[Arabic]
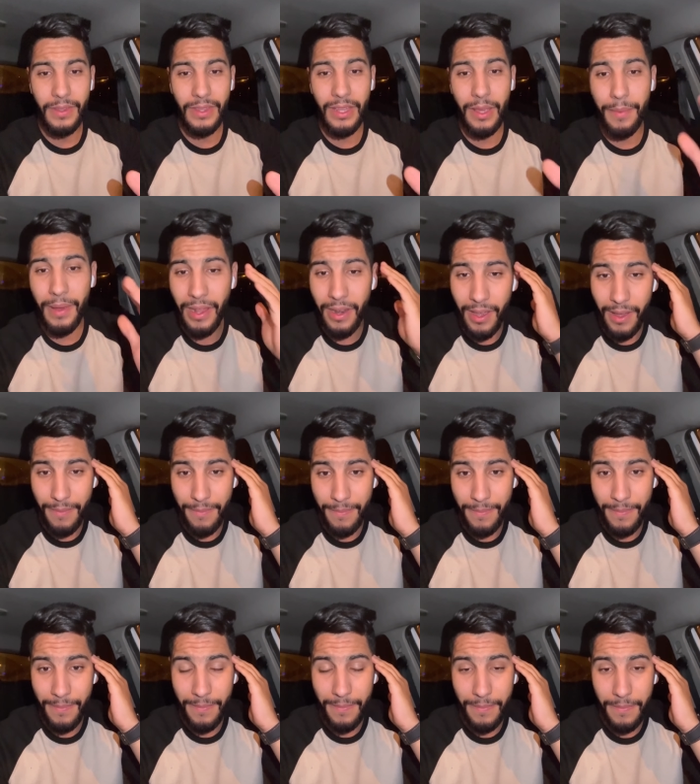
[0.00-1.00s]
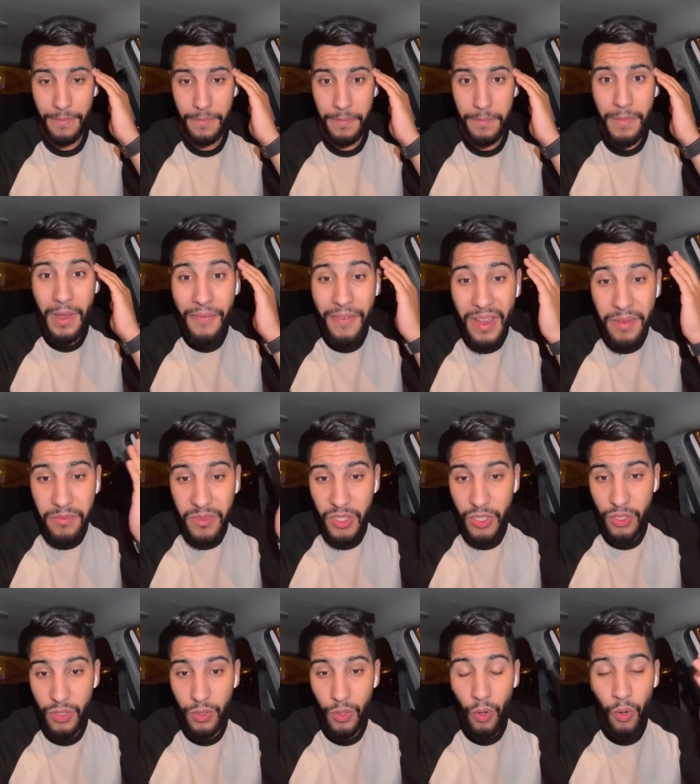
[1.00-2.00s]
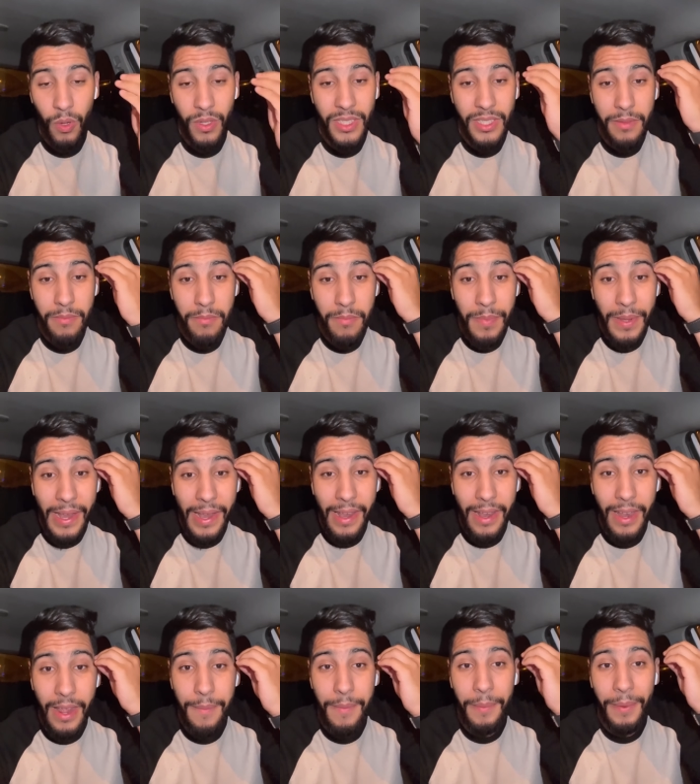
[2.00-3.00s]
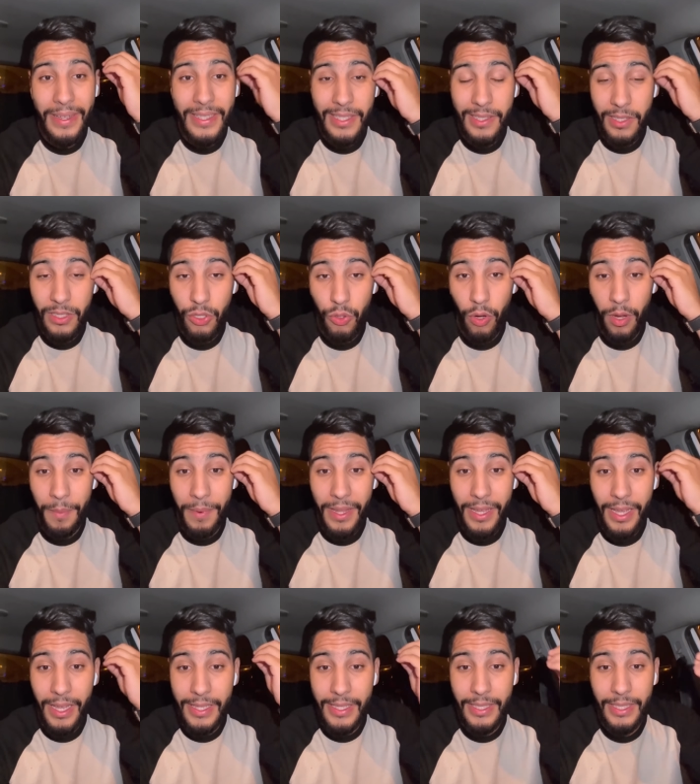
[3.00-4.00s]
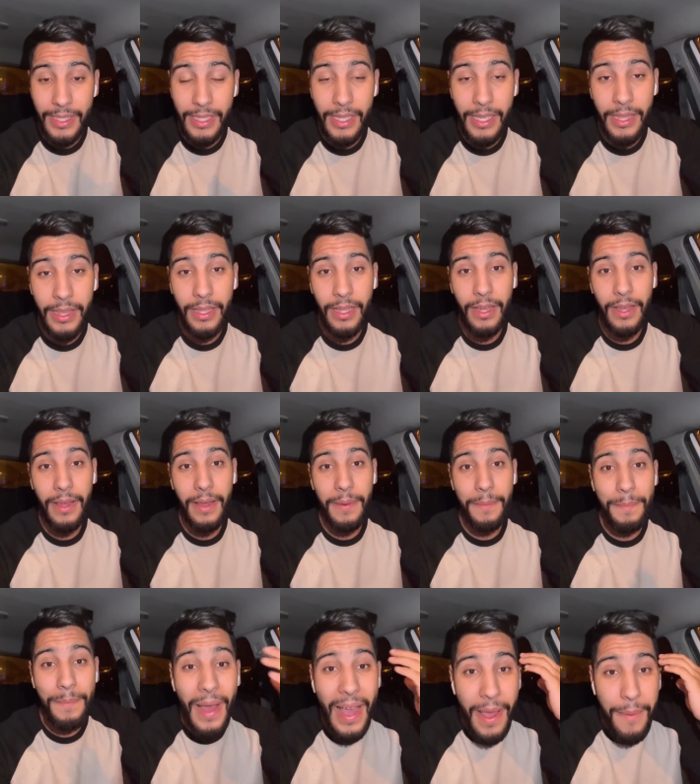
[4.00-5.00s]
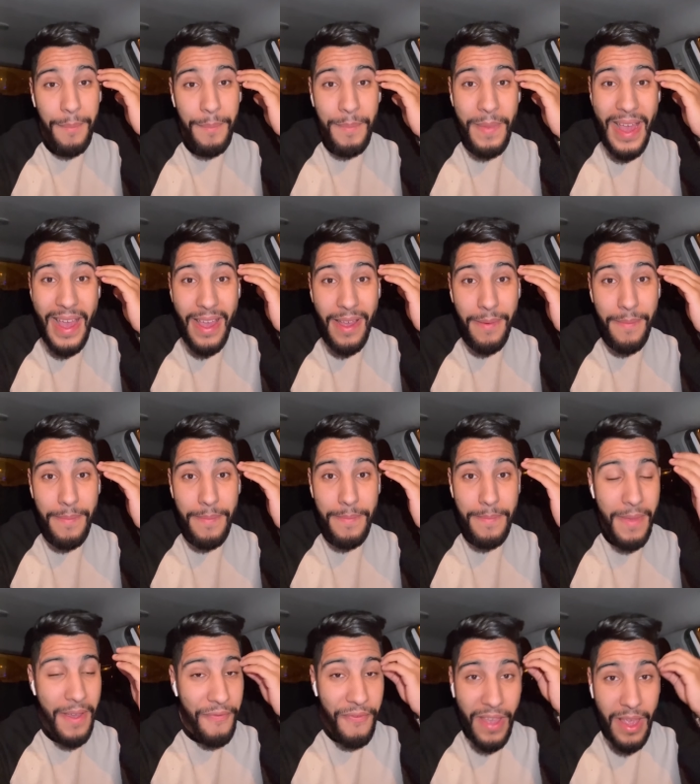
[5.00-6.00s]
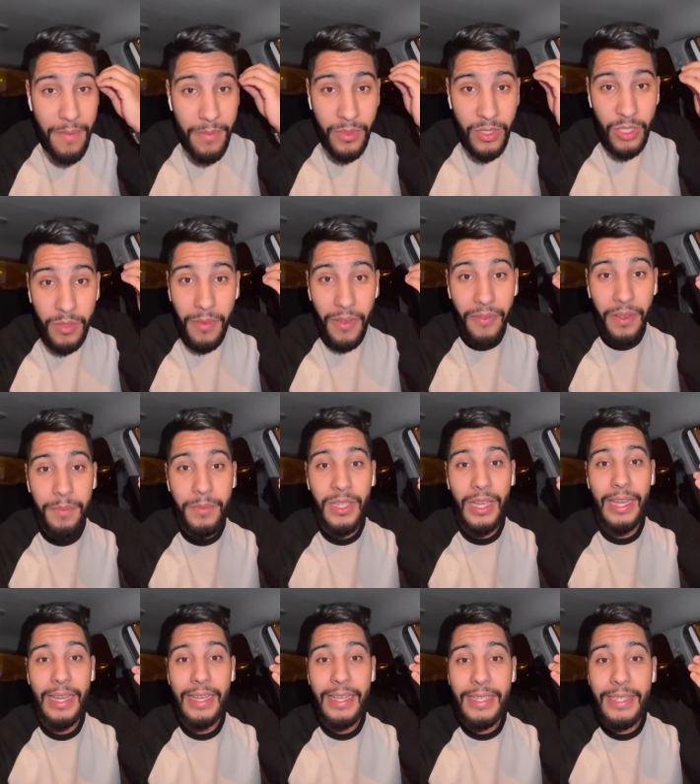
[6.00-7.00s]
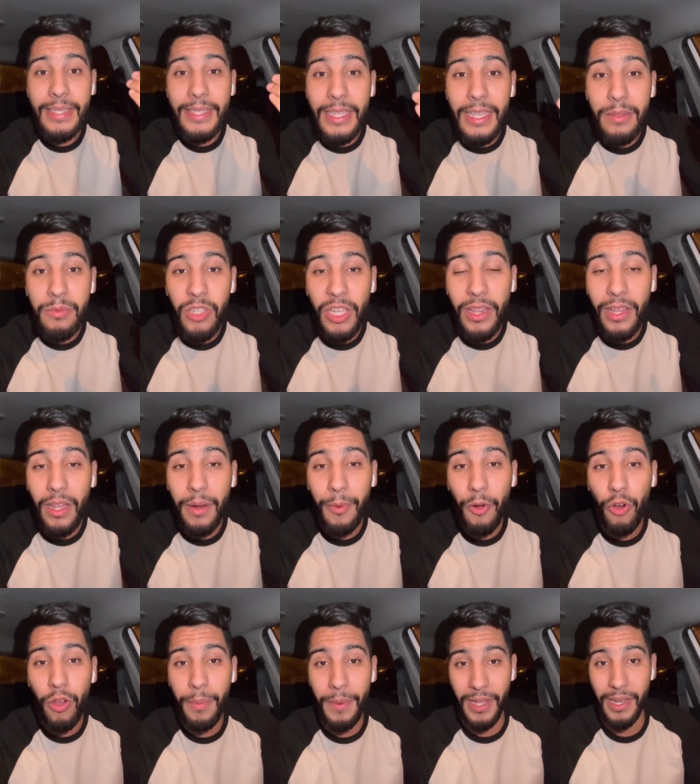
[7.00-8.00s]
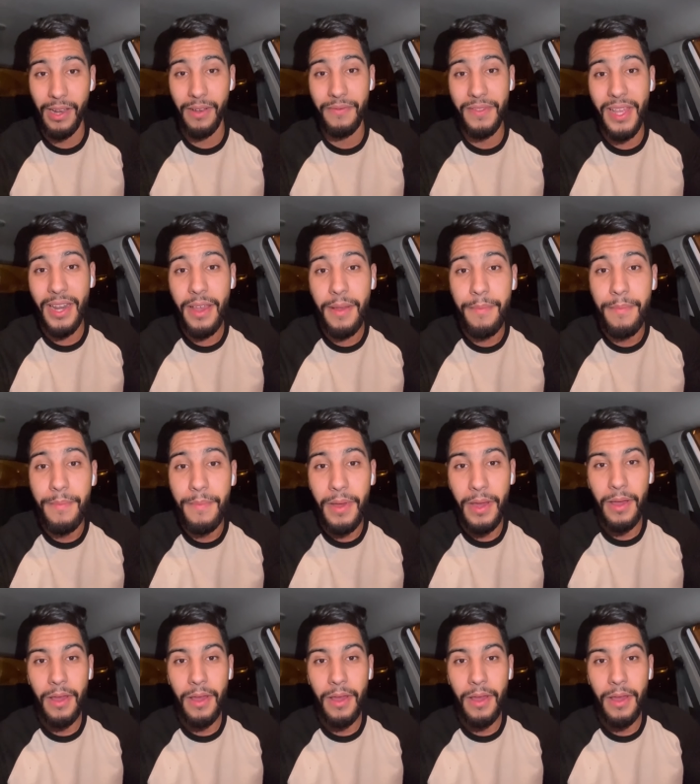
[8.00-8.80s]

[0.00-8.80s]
دابا انا ما فهمتش اقسم بالله ما بغيت تستوعب ليا هاد السيد ما ما ما فهمتش ما فهمت السيد شات لي 44000 درهم